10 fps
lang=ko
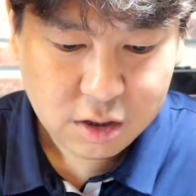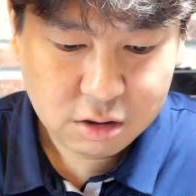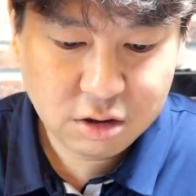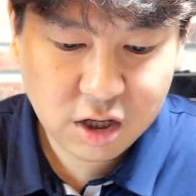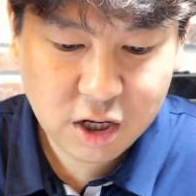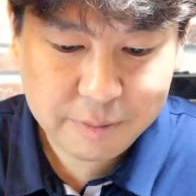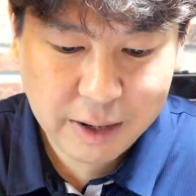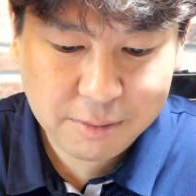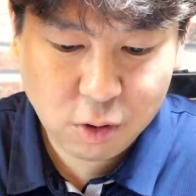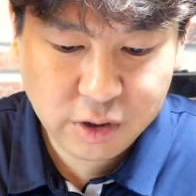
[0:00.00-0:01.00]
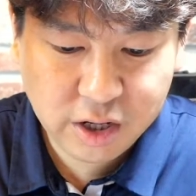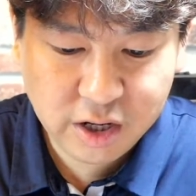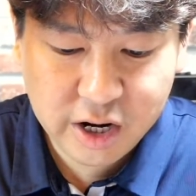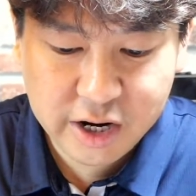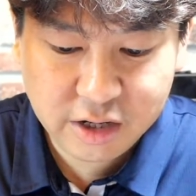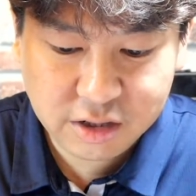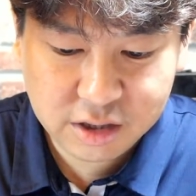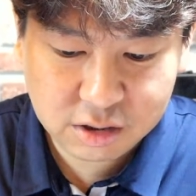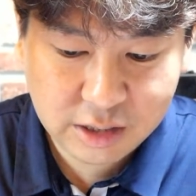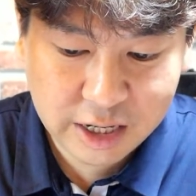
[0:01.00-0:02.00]
그런데 바빌로니아에
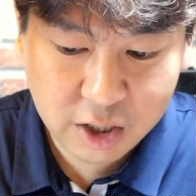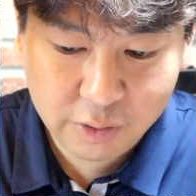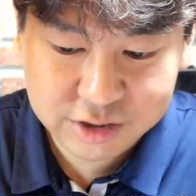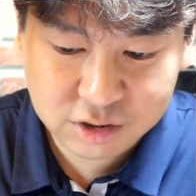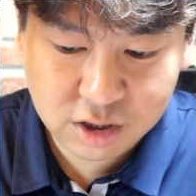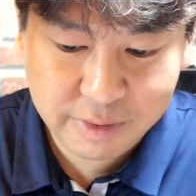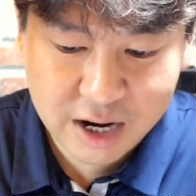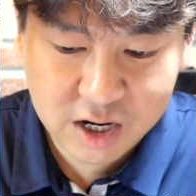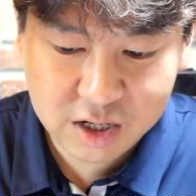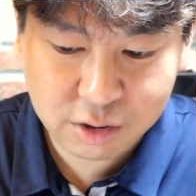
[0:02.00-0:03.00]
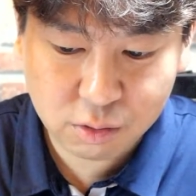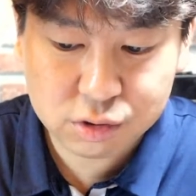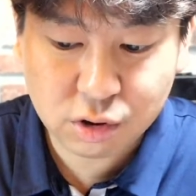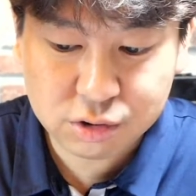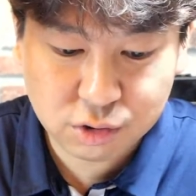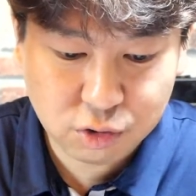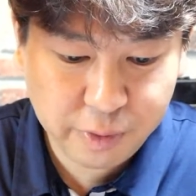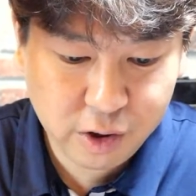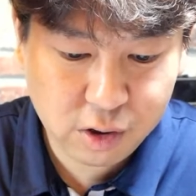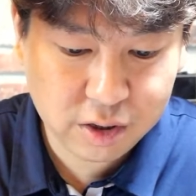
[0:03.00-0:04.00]
의해서 나라가 완전히 망하게 되고 성전도
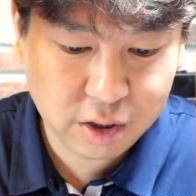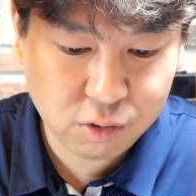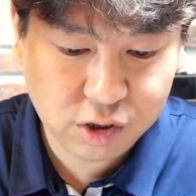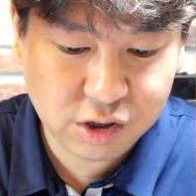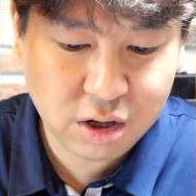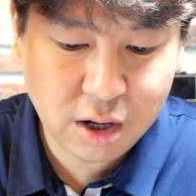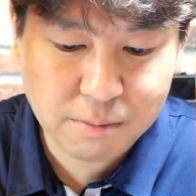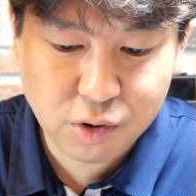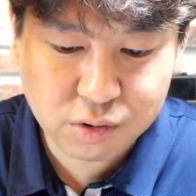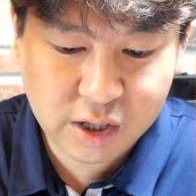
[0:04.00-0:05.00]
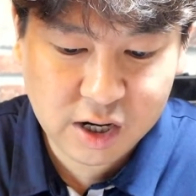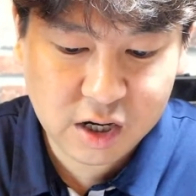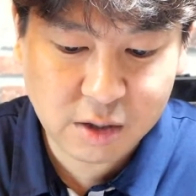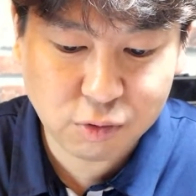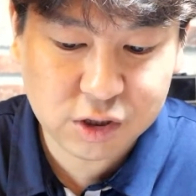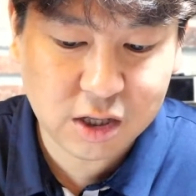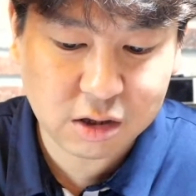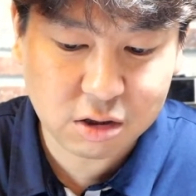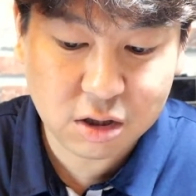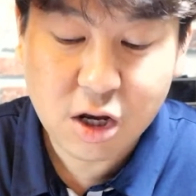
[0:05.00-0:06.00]
폐허가 되고 이들이 한 번도 생각해보지
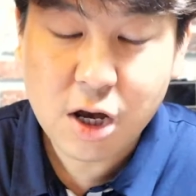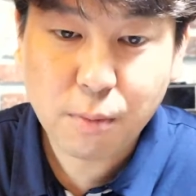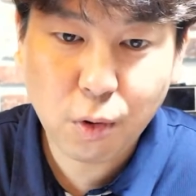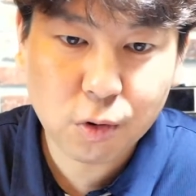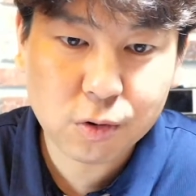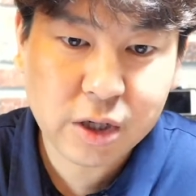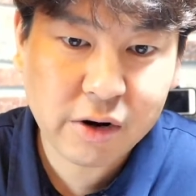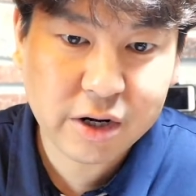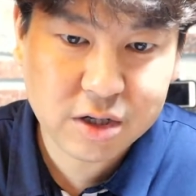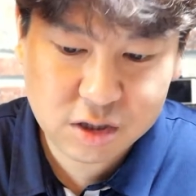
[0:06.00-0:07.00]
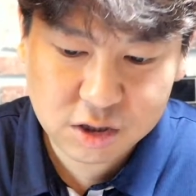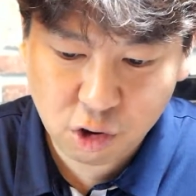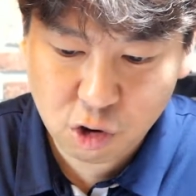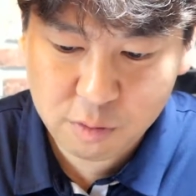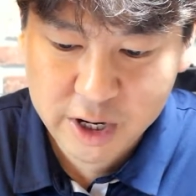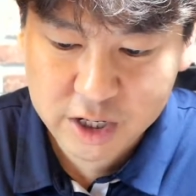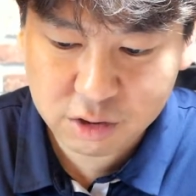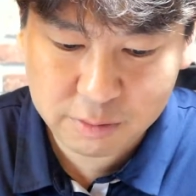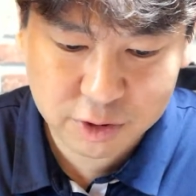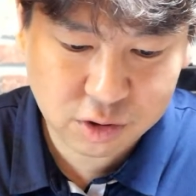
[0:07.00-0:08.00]
않았던 포로 생활을 경험하게
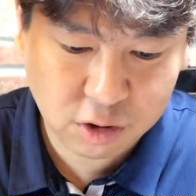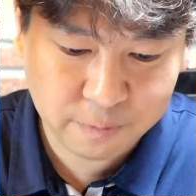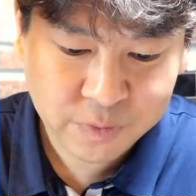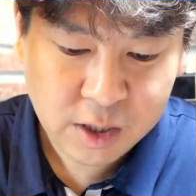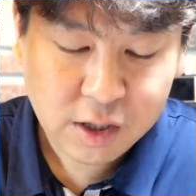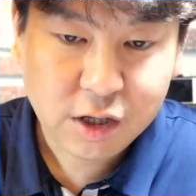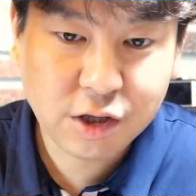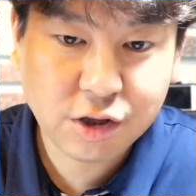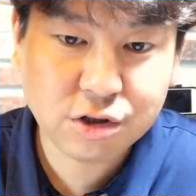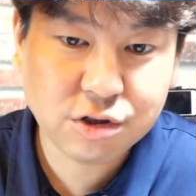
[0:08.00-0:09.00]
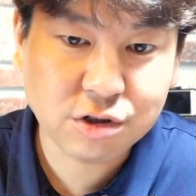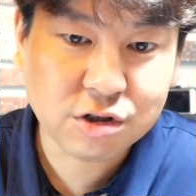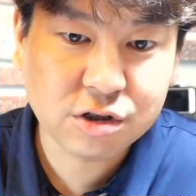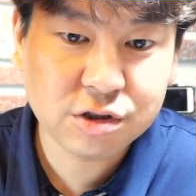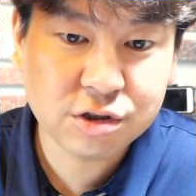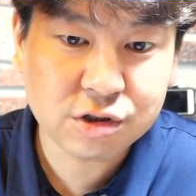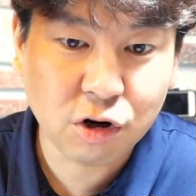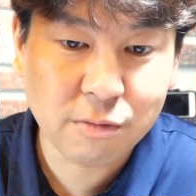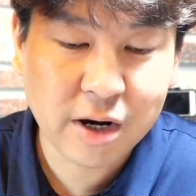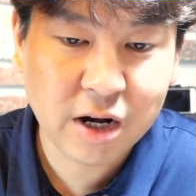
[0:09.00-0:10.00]
되면서 이들은 큰
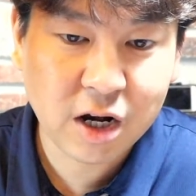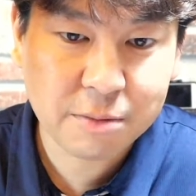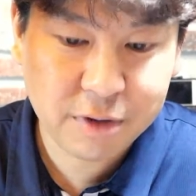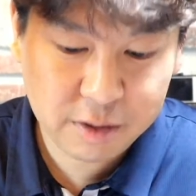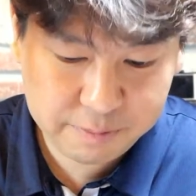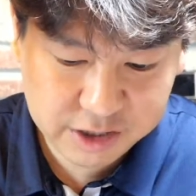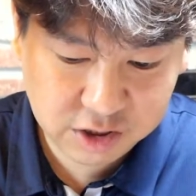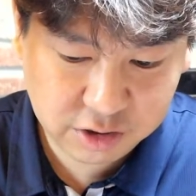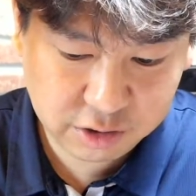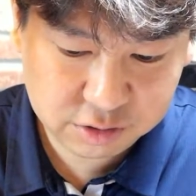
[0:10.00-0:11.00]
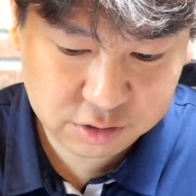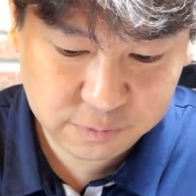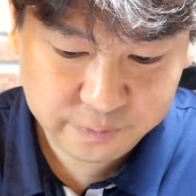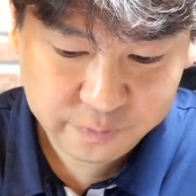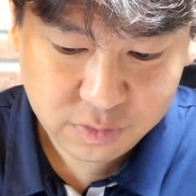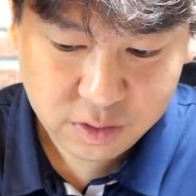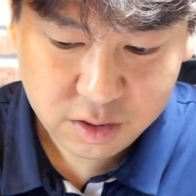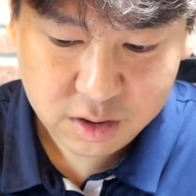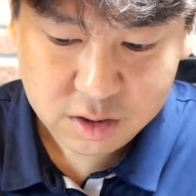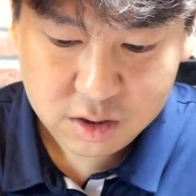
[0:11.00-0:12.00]
절망감에 빠지게 되었어요.
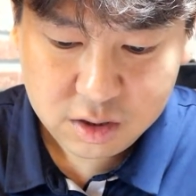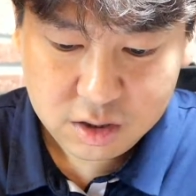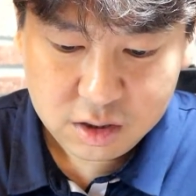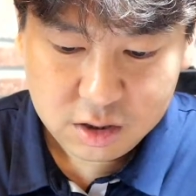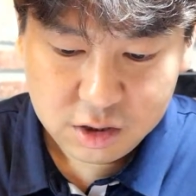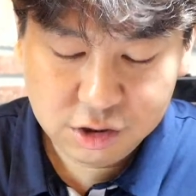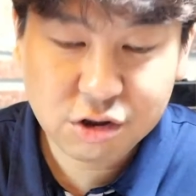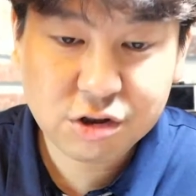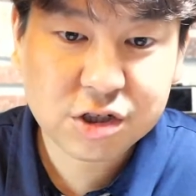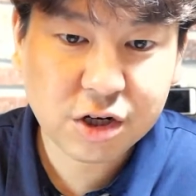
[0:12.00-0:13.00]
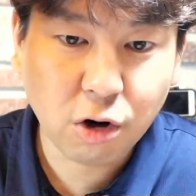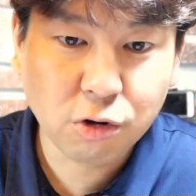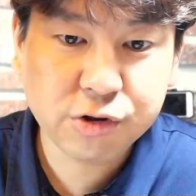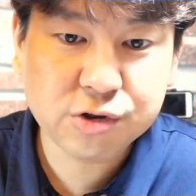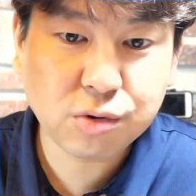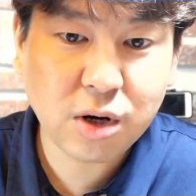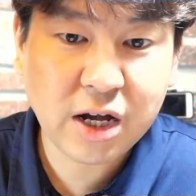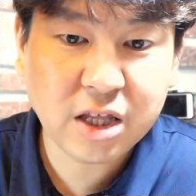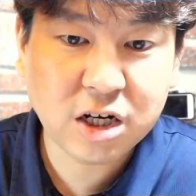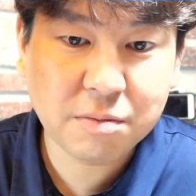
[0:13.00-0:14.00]
이들은 이제 어디서도
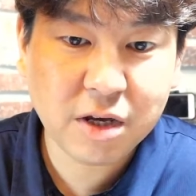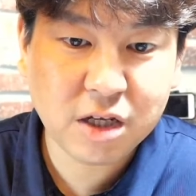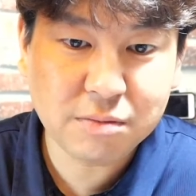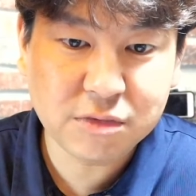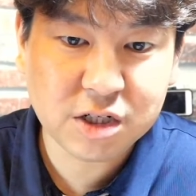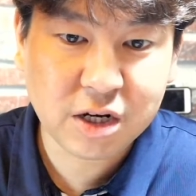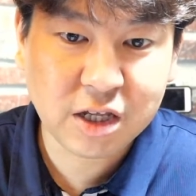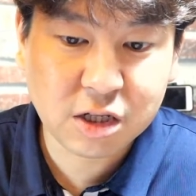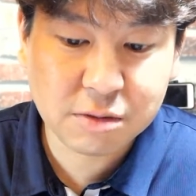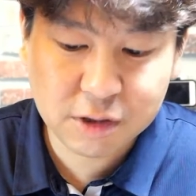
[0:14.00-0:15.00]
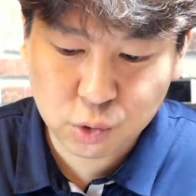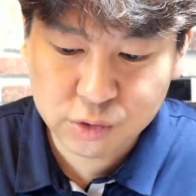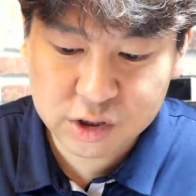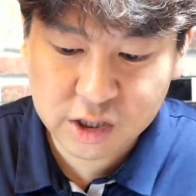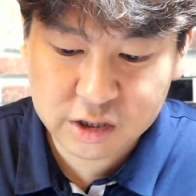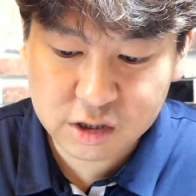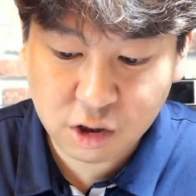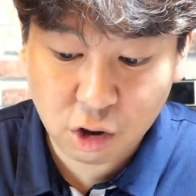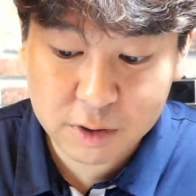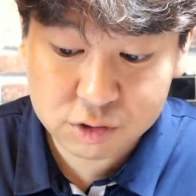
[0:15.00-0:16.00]
하나님의 임재, 하나님의 존재를
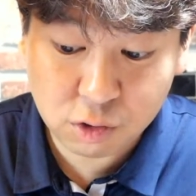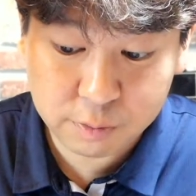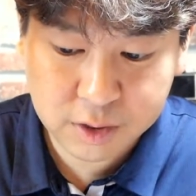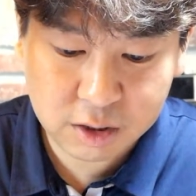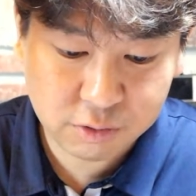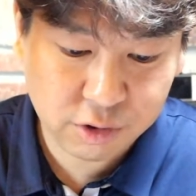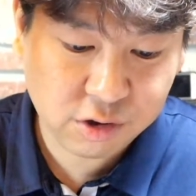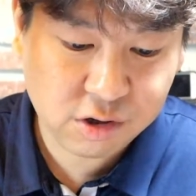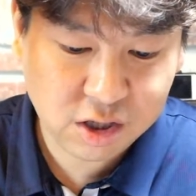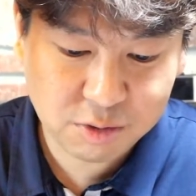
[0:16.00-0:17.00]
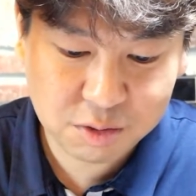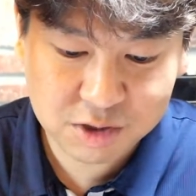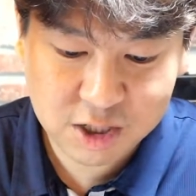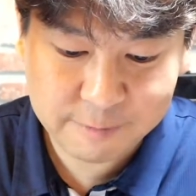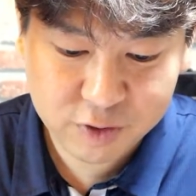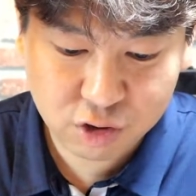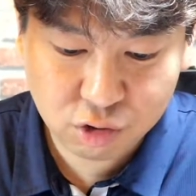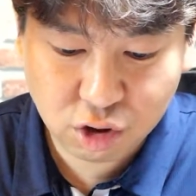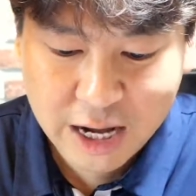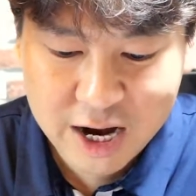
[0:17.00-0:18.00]
경험할 수 없다라고 여겼기 때문입니다.
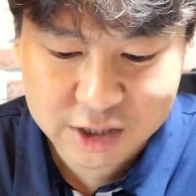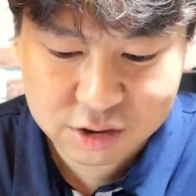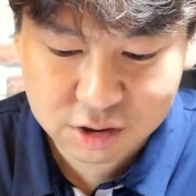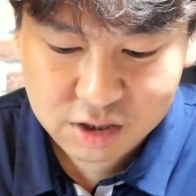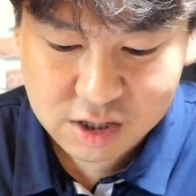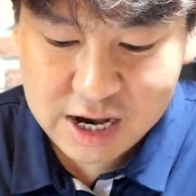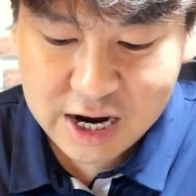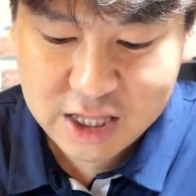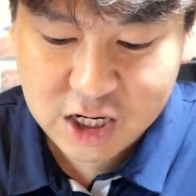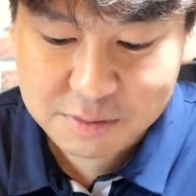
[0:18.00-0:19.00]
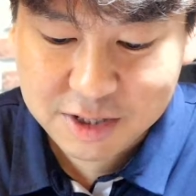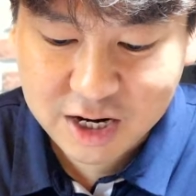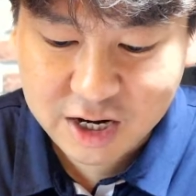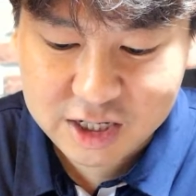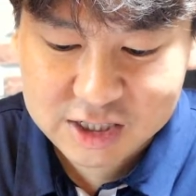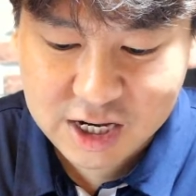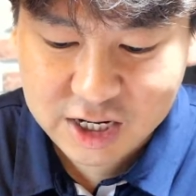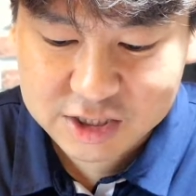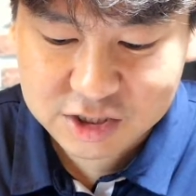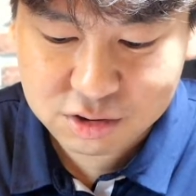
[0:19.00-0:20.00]
그리고 더 나아가서 하나님의 나라가
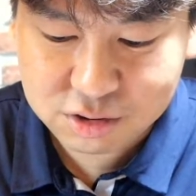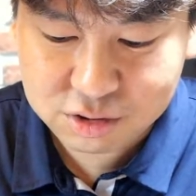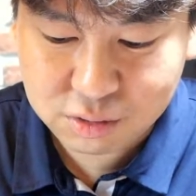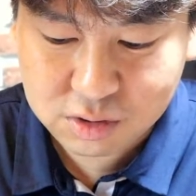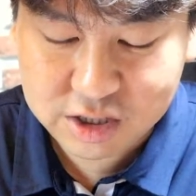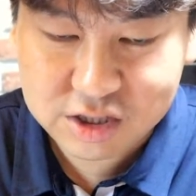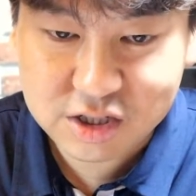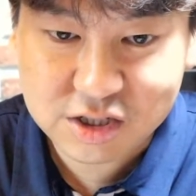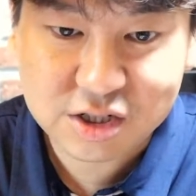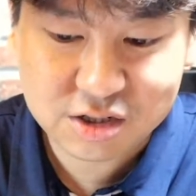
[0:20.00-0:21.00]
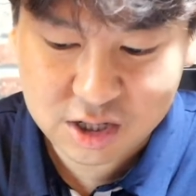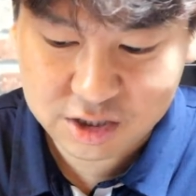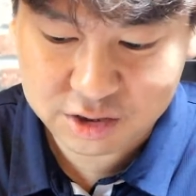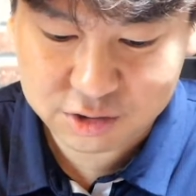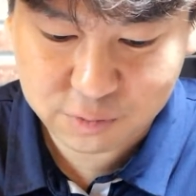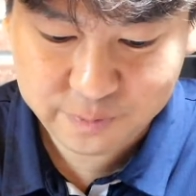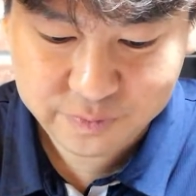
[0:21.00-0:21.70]
사라진 것으로까지 인식을 하게 되죠.